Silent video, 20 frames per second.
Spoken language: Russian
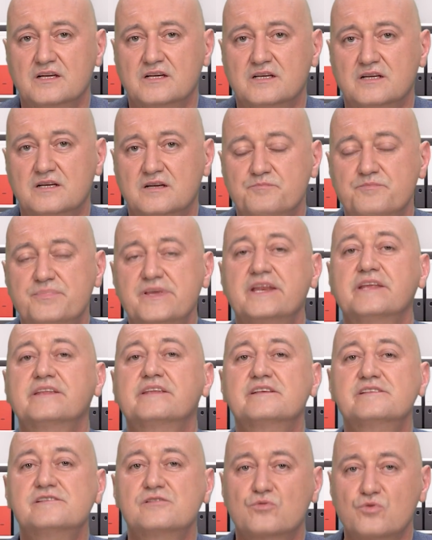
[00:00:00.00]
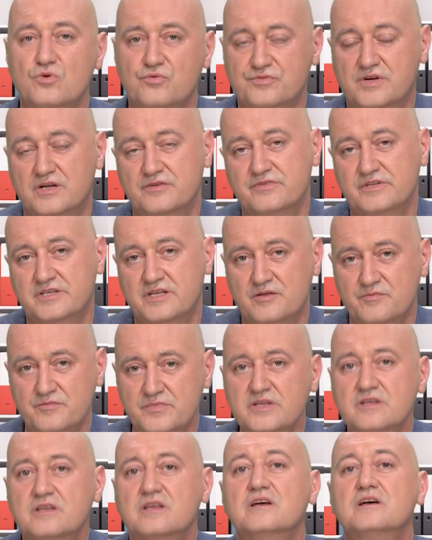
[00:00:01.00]
э, передозировка
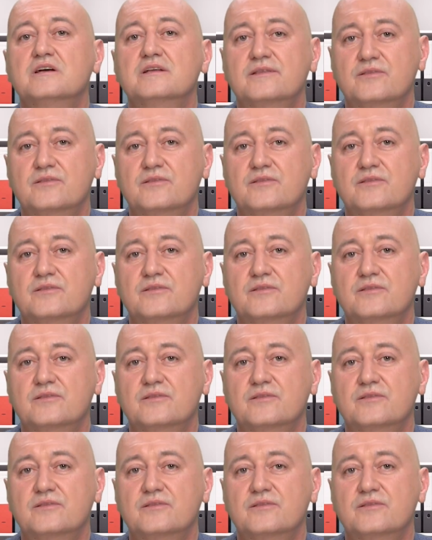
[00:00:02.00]
витамин